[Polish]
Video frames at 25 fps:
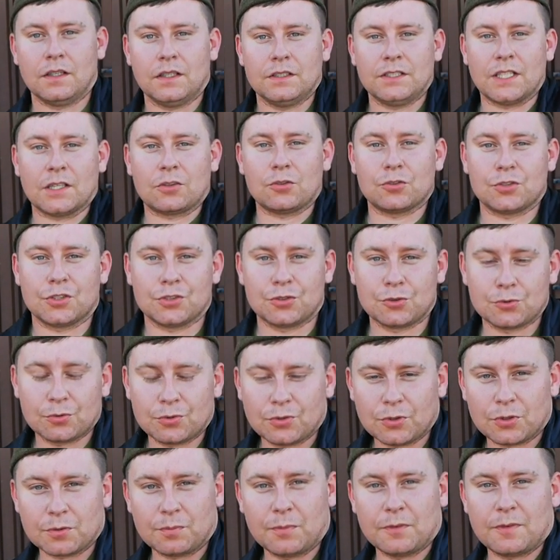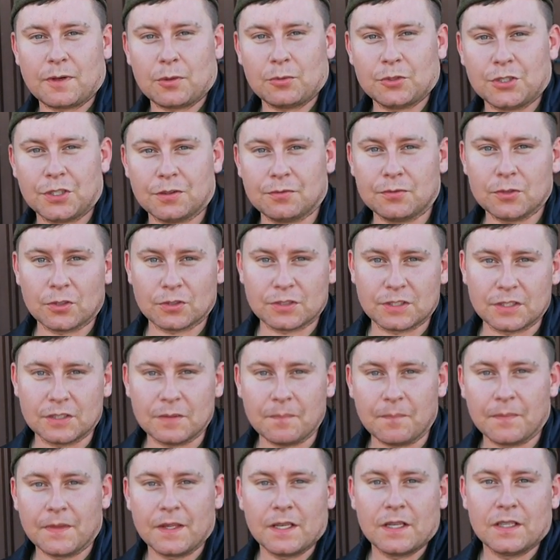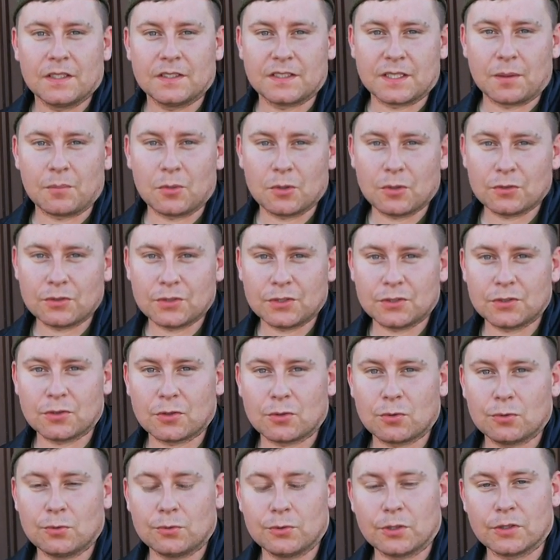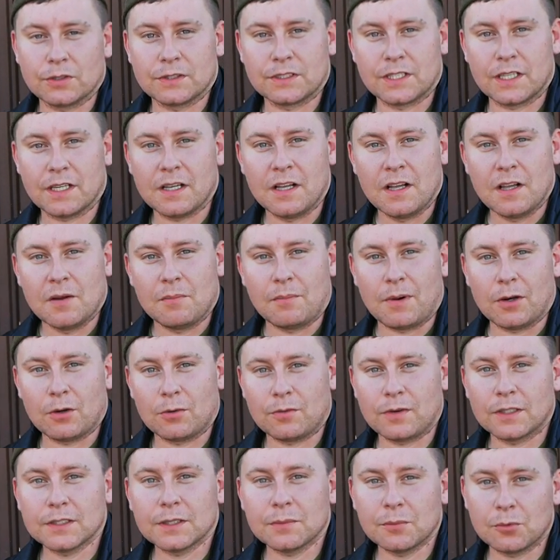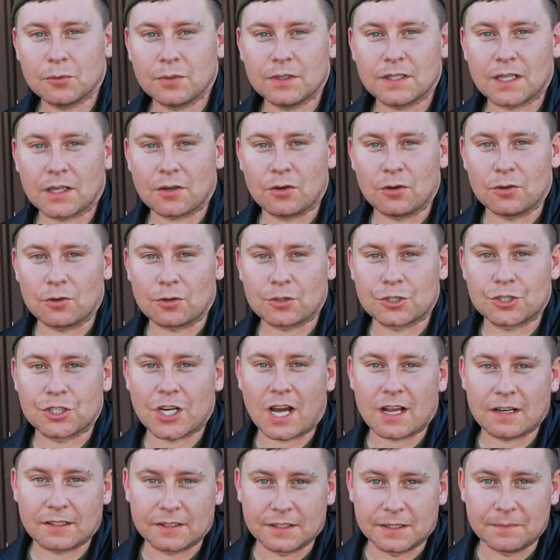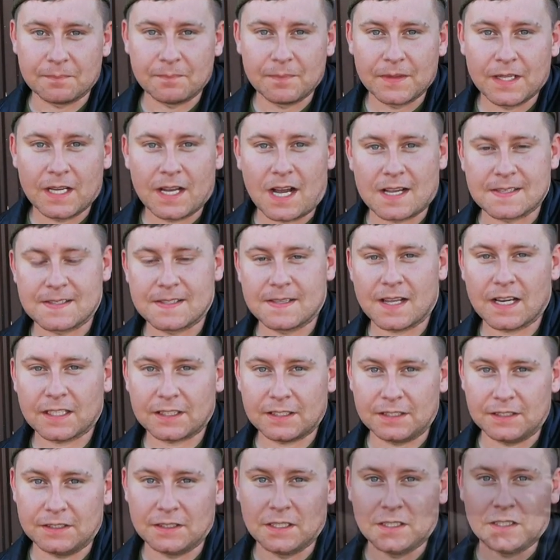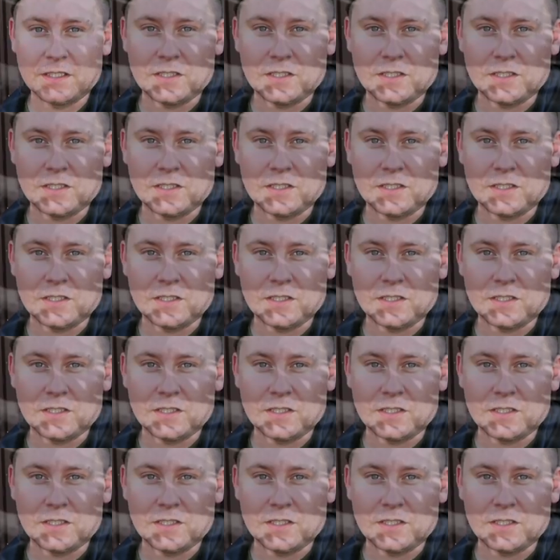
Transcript: Jako, że zrzuty odbywały się w nocy, samoloty ich dokonujące malowane były na kolor czarny a znaki